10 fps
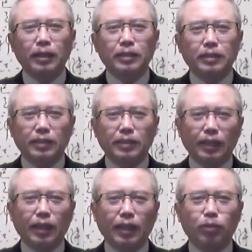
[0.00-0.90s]
这个人
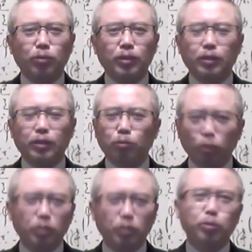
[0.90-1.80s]
呢，对无
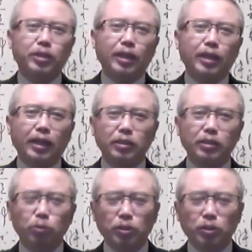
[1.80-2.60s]
论是对人还是对